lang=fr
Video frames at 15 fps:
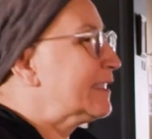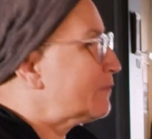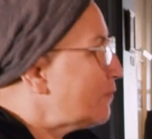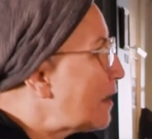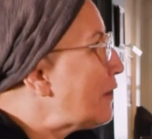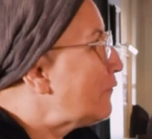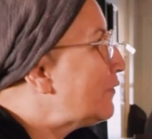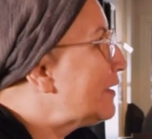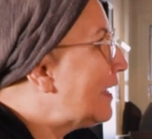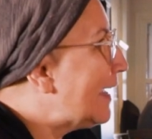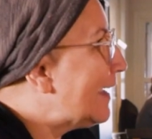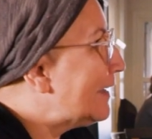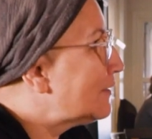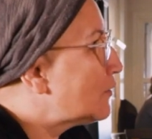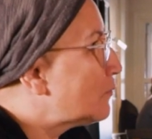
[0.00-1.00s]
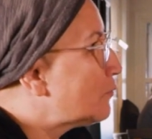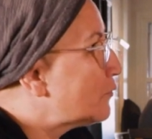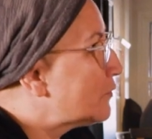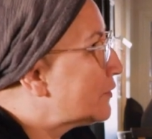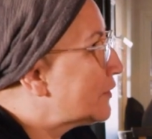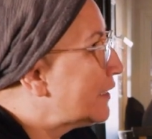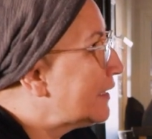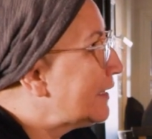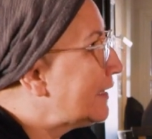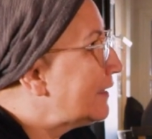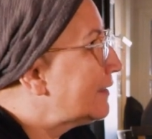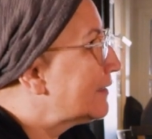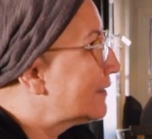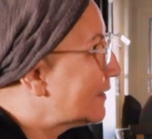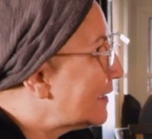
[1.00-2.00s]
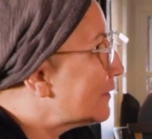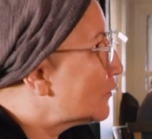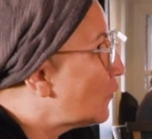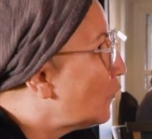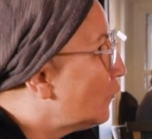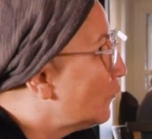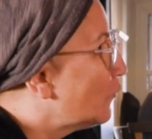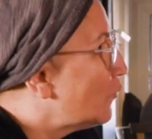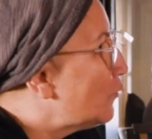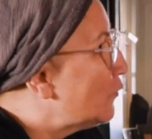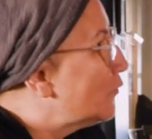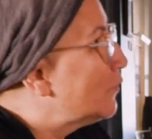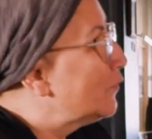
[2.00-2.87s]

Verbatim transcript: C'est pas évident hein, de se positionner. Qu'est-ce qu'on veut?